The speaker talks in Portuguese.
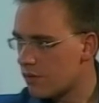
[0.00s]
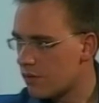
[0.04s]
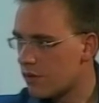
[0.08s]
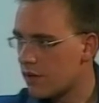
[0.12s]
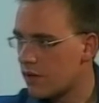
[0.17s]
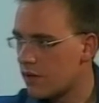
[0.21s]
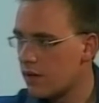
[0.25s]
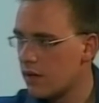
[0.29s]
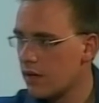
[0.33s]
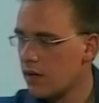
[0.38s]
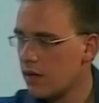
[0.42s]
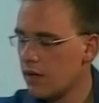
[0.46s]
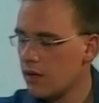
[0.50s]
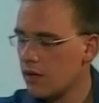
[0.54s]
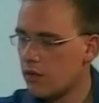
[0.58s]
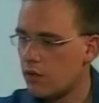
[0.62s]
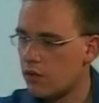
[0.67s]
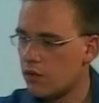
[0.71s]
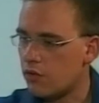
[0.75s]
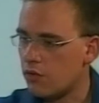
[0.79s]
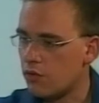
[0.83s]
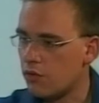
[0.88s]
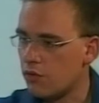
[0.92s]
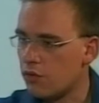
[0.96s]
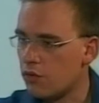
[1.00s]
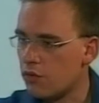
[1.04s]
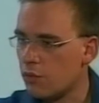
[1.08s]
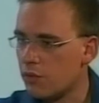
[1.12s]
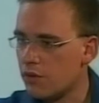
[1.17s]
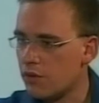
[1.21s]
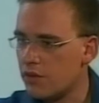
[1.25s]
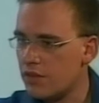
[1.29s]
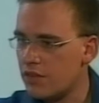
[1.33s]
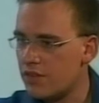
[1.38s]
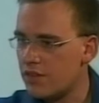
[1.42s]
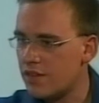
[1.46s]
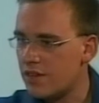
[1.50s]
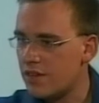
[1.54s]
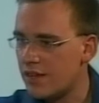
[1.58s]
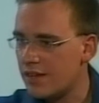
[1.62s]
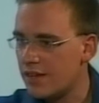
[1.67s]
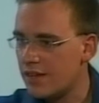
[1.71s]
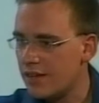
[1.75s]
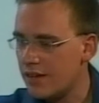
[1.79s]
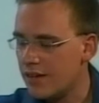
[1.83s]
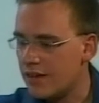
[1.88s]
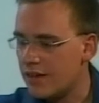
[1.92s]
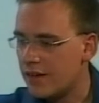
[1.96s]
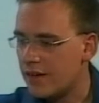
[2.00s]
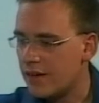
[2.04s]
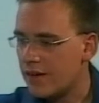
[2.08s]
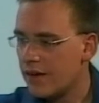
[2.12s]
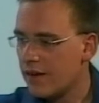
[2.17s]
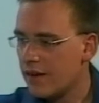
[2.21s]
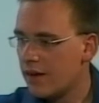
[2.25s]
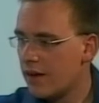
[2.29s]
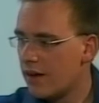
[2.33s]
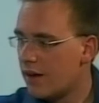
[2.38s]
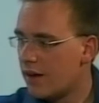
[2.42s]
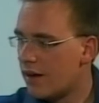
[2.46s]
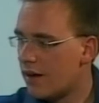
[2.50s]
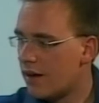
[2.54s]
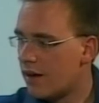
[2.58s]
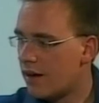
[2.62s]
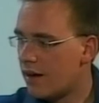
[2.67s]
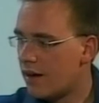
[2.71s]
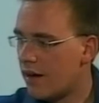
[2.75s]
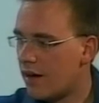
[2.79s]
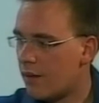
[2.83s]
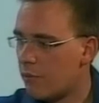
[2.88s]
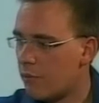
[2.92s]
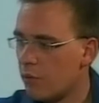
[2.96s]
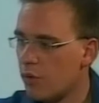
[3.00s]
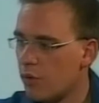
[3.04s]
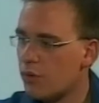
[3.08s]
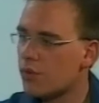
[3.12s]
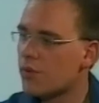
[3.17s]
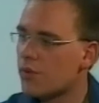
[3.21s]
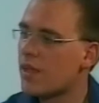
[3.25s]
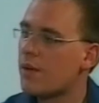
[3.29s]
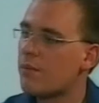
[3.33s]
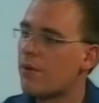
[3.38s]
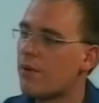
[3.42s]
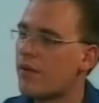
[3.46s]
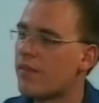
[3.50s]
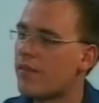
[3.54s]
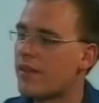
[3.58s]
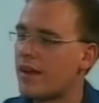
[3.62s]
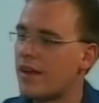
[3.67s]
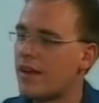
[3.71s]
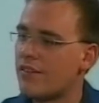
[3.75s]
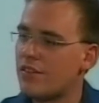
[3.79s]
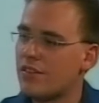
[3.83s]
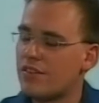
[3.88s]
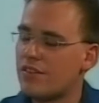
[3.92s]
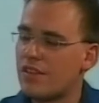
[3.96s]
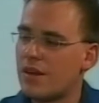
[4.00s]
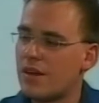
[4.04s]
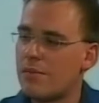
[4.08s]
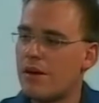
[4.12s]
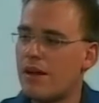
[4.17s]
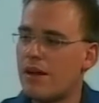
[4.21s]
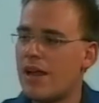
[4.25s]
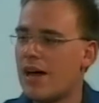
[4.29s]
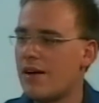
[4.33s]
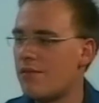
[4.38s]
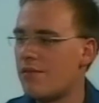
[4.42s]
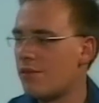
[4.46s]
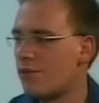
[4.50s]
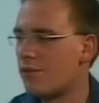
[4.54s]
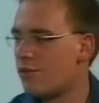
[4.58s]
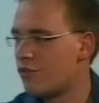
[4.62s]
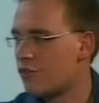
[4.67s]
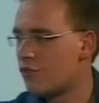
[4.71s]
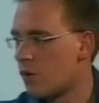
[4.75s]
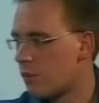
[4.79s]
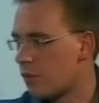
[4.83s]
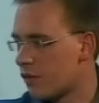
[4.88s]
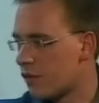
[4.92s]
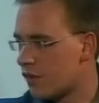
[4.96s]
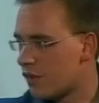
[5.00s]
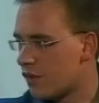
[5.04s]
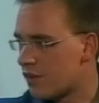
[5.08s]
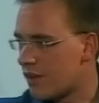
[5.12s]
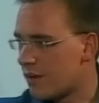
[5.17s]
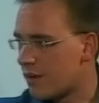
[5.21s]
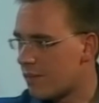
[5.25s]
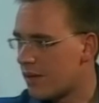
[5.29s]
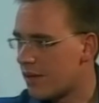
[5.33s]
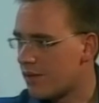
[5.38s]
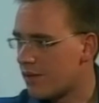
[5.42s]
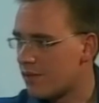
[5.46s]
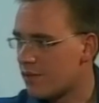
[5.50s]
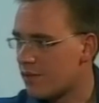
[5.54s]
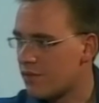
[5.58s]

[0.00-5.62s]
Né? Então a gente costuma dizer que há muito tempo atrás já se trabalhava com geoprocessamento.